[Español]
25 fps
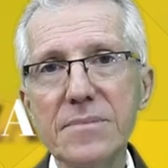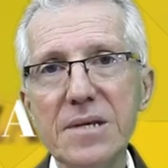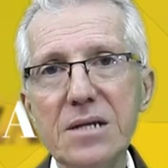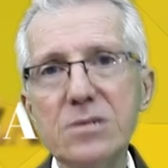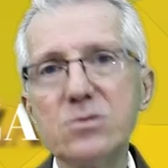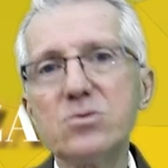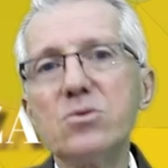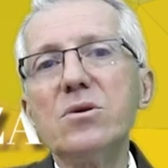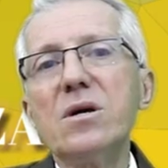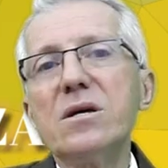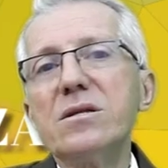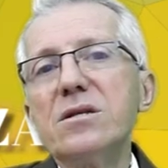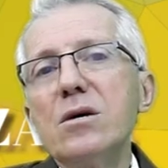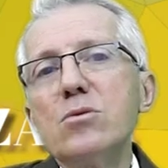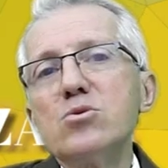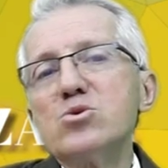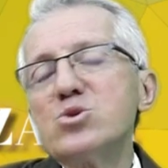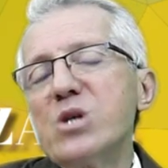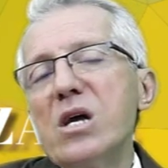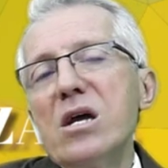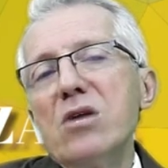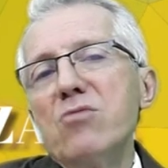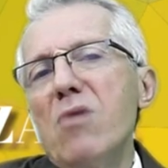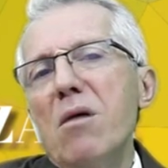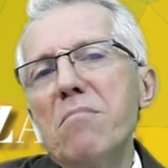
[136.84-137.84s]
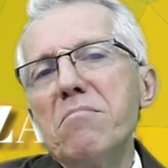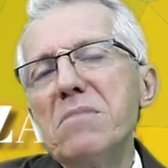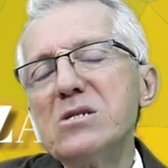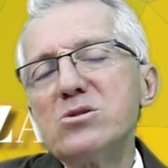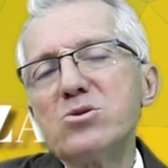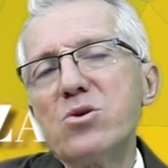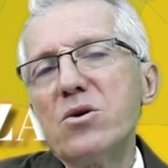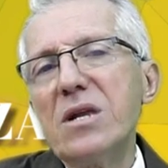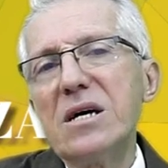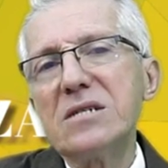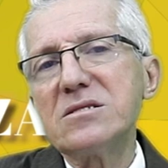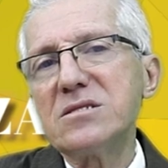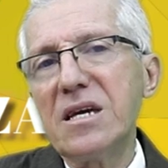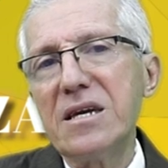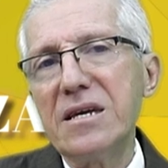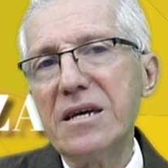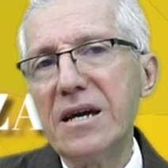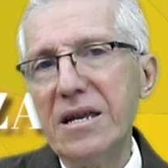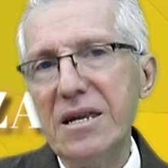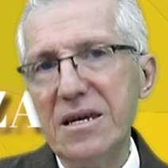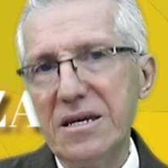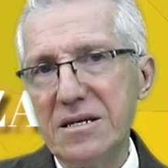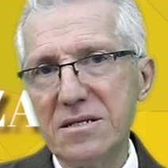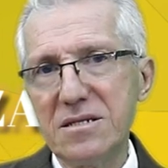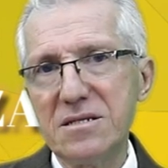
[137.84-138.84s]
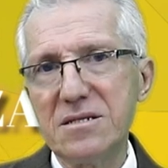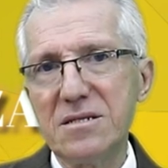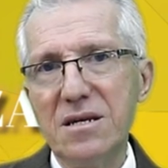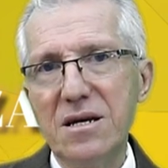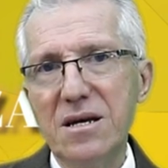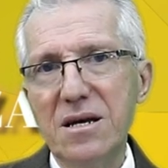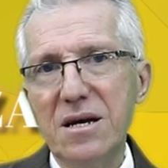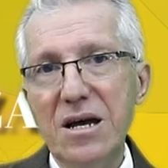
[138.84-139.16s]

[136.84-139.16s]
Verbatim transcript: Jesús les dijo, ustedes no han visto las señales.